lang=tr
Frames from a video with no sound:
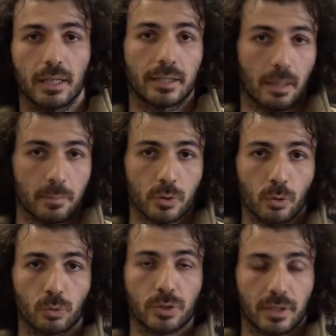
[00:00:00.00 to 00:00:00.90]
yapmış
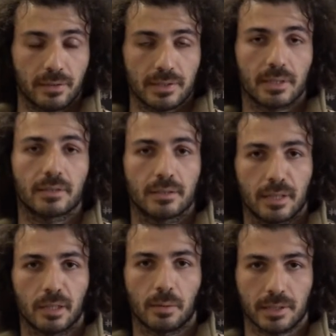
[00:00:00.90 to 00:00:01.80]
olduğu çeviri
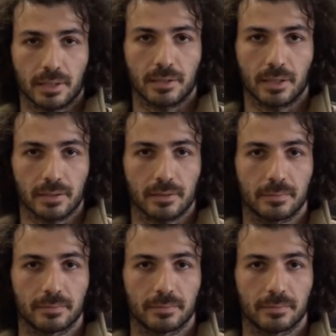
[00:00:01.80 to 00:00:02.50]
sanatından da bahsedeceğiz.